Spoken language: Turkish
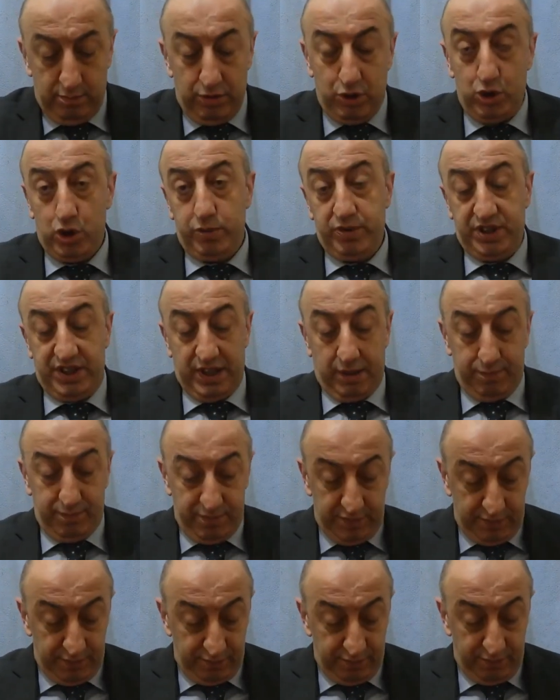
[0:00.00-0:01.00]
Meşhur bir kitap.
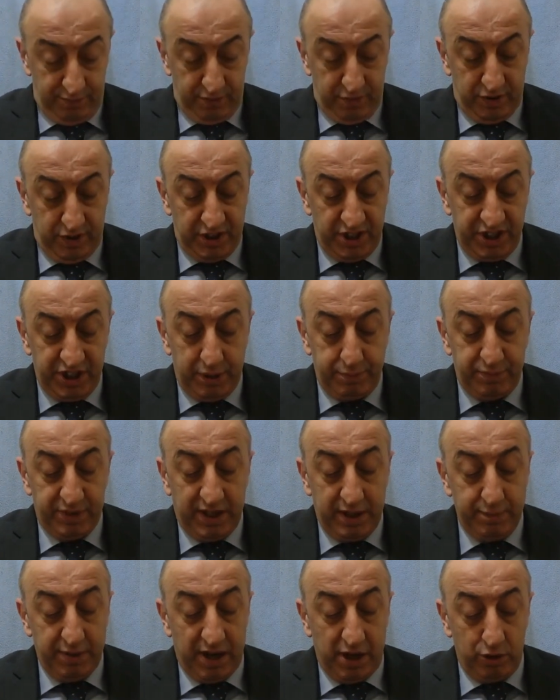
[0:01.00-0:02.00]
Recep
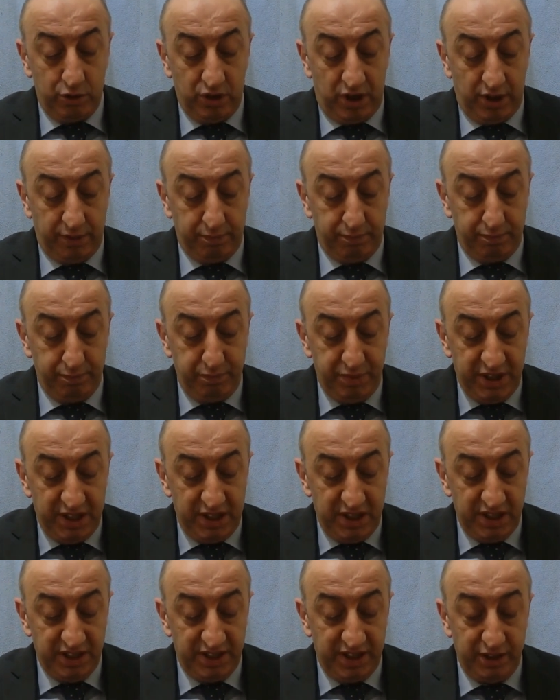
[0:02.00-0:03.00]
Tayyip Erdoğan, Bir
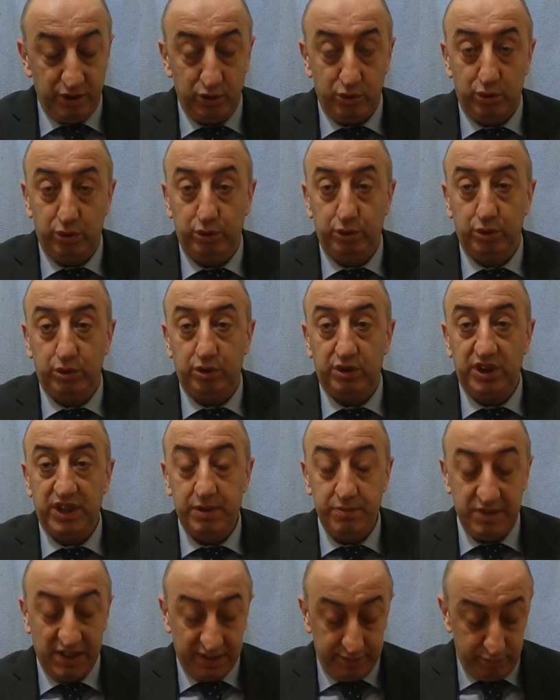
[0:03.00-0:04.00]
Liderin Doğuşu.
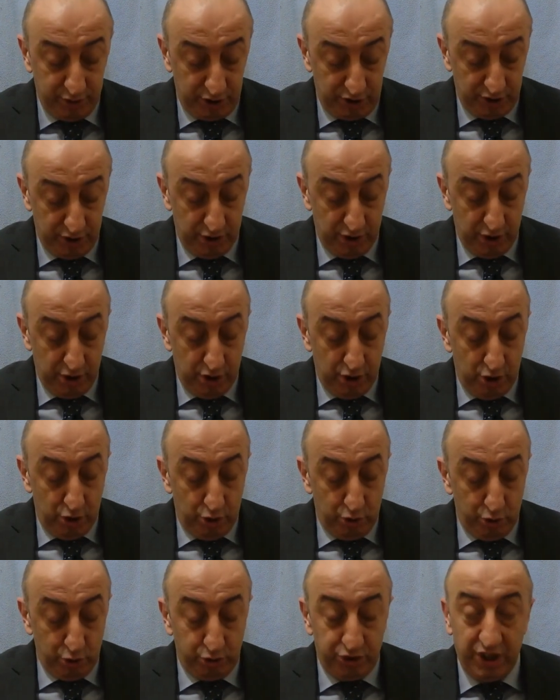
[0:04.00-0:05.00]
Kim yazmış?
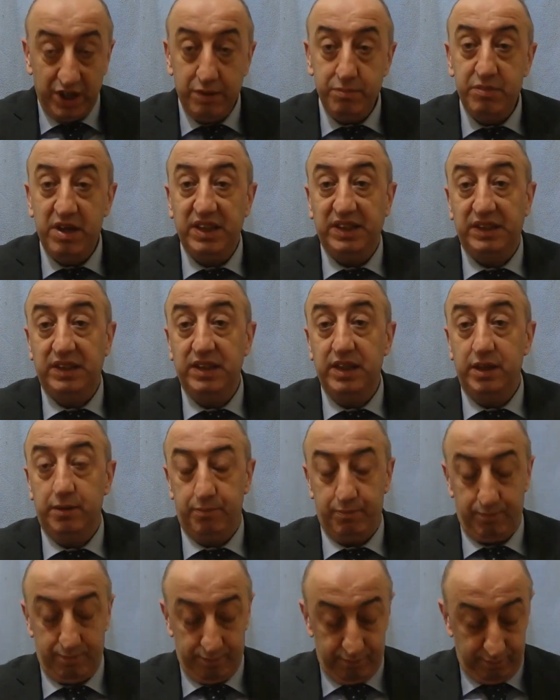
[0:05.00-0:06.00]
Hüseyin Besli.
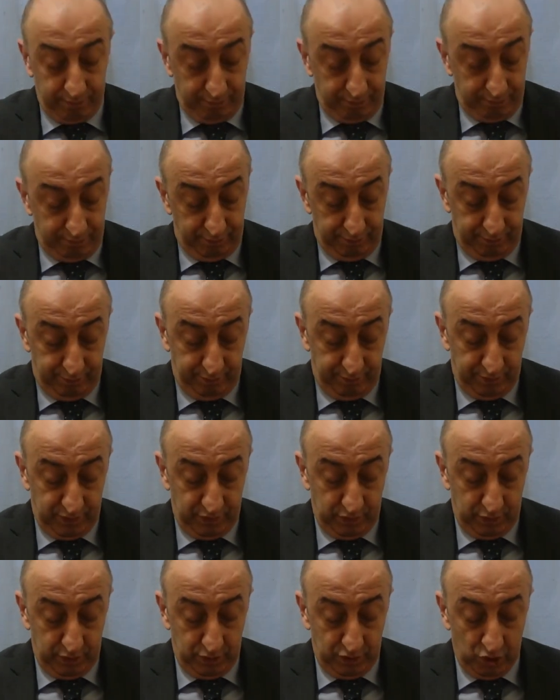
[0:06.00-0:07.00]

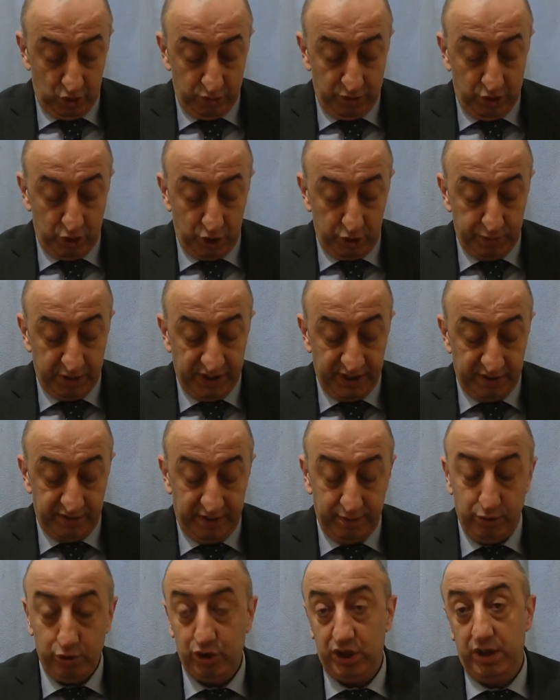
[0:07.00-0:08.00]
Ömer Özbay da
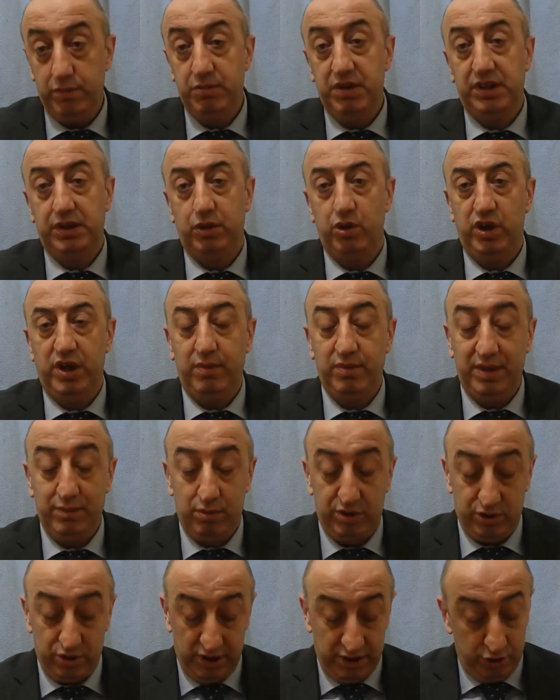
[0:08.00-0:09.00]
var ama Hüseyin Besli önemli
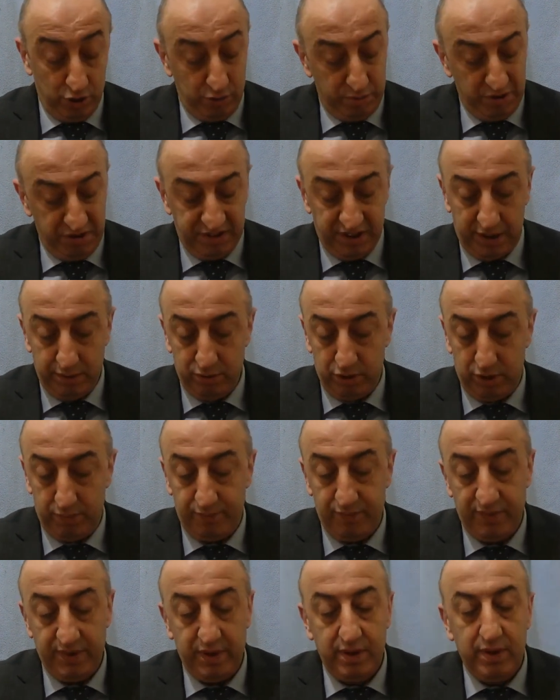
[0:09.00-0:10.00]
burada olanı. Ben tanımıyorum.
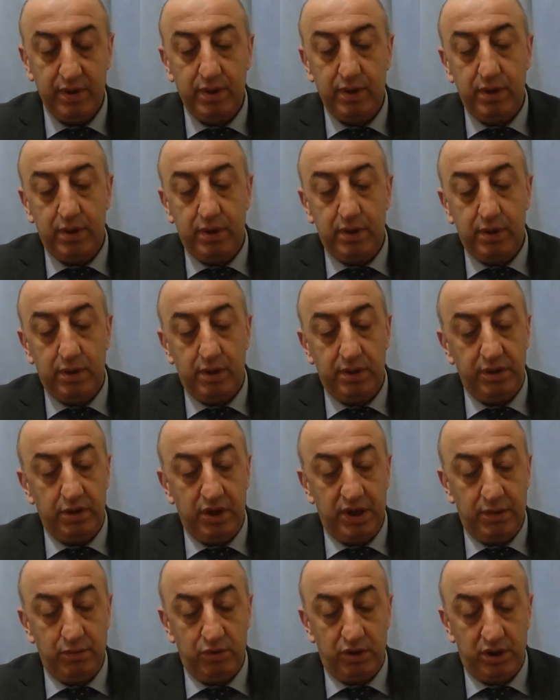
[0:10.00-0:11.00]
O da
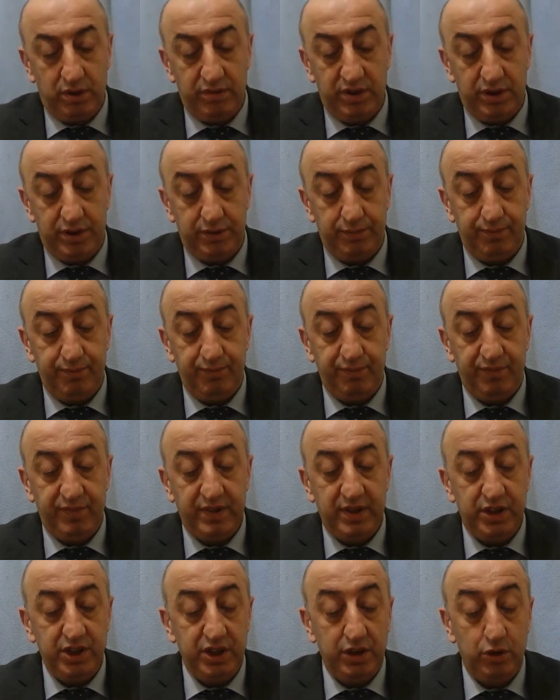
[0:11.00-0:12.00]
önemli olabilir.
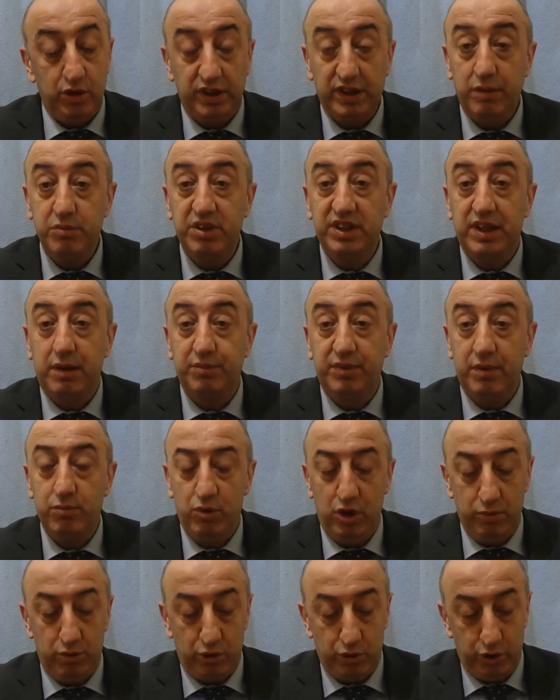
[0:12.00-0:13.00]
Şimdi oradan bir kitaptan
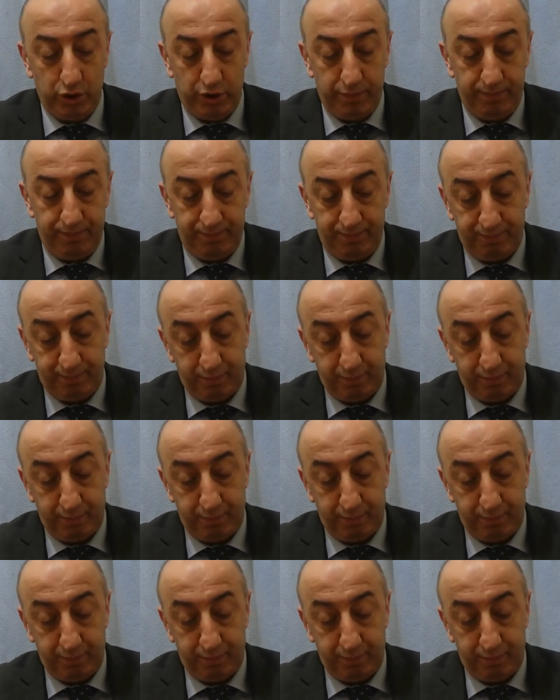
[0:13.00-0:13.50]
bölüm okuyorum.